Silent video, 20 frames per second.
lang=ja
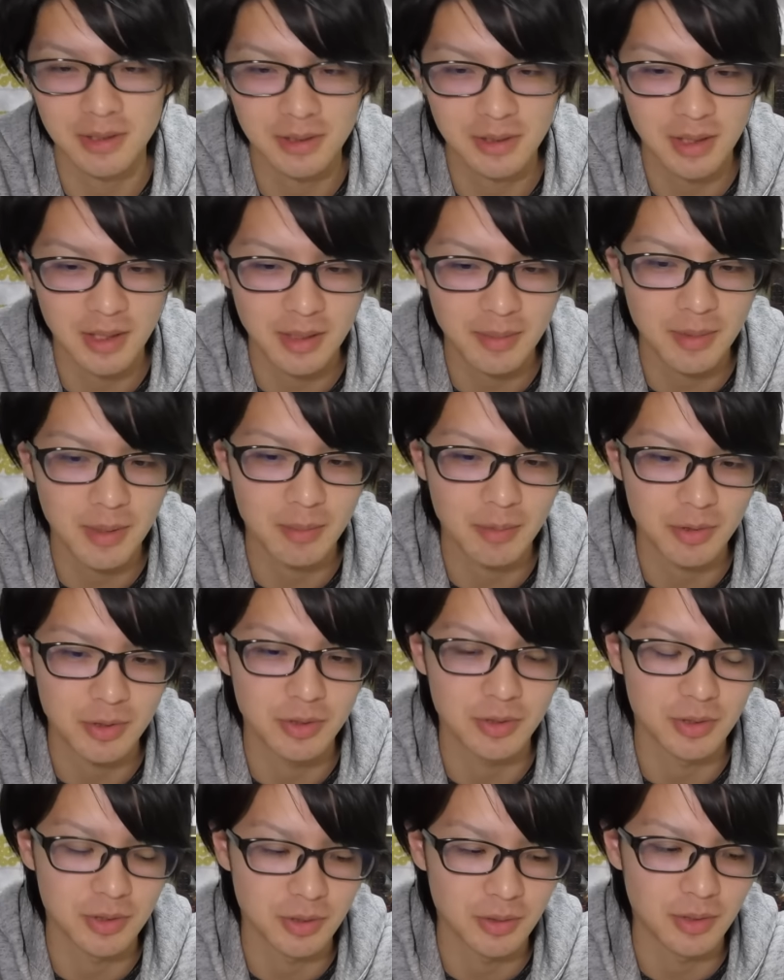使えばもち
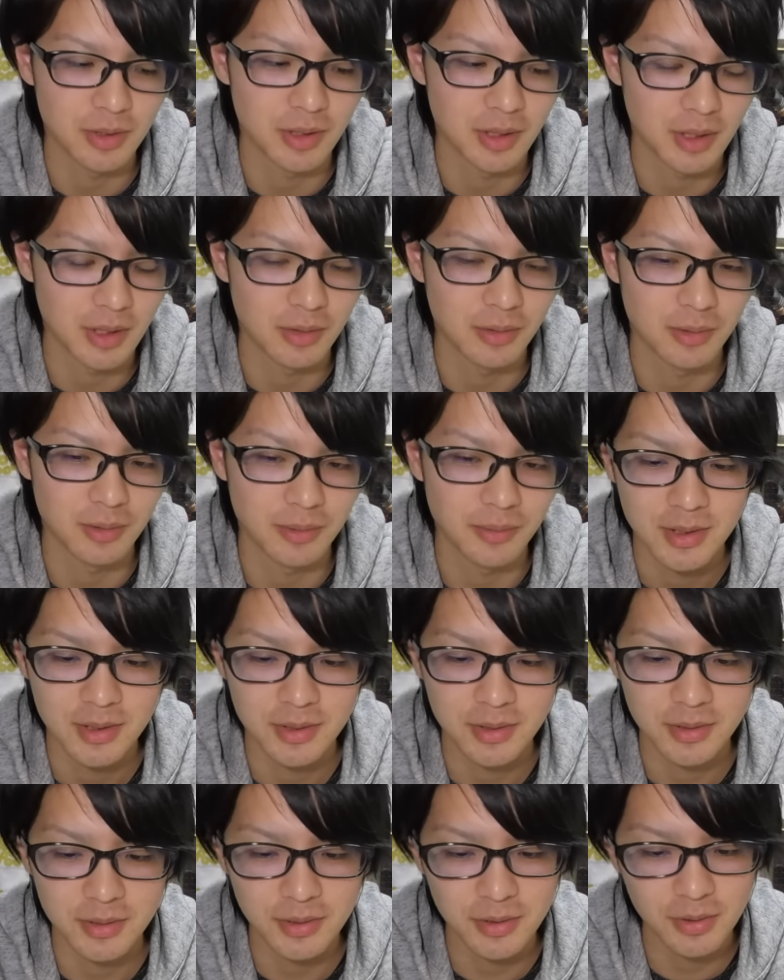ろん強いんだけど、
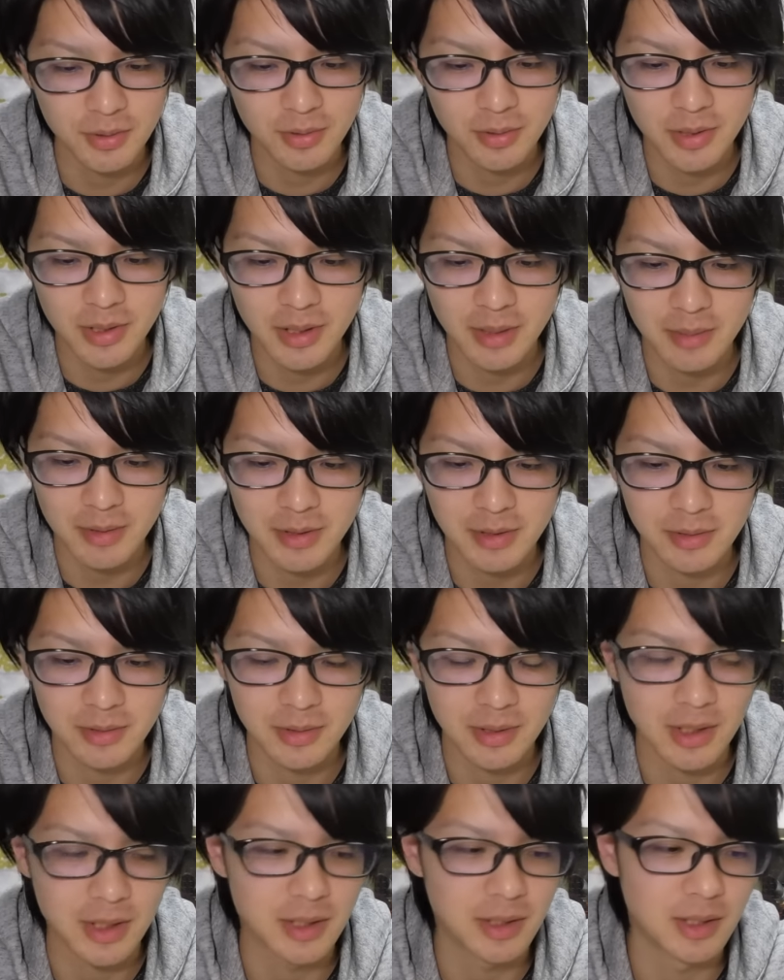通常攻撃はあんま強
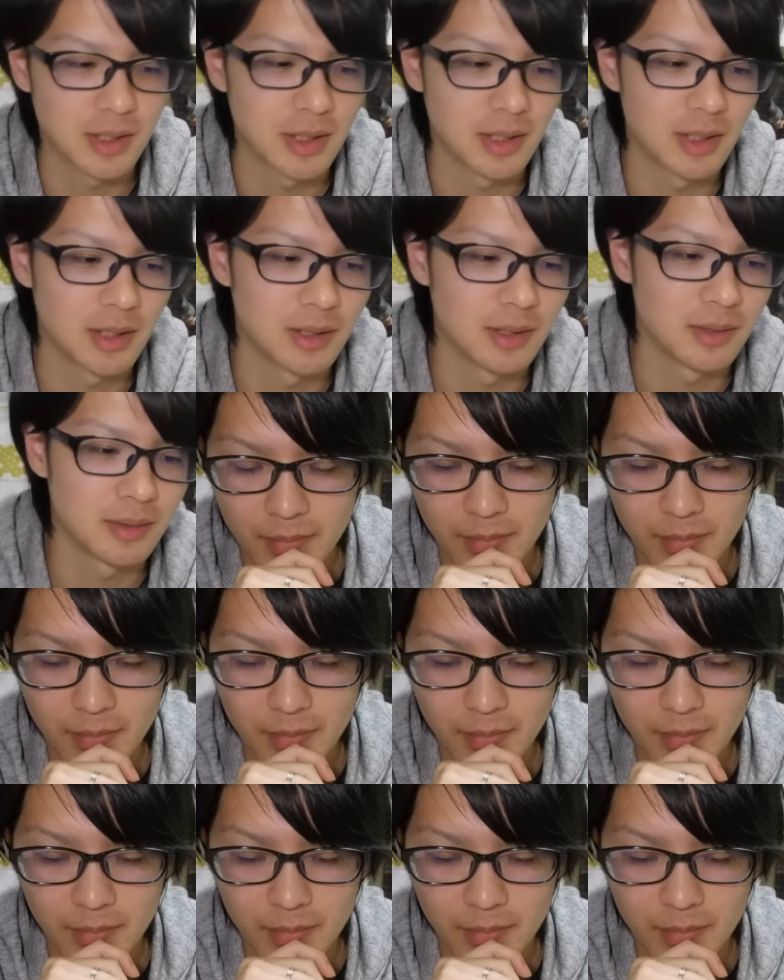くないんで、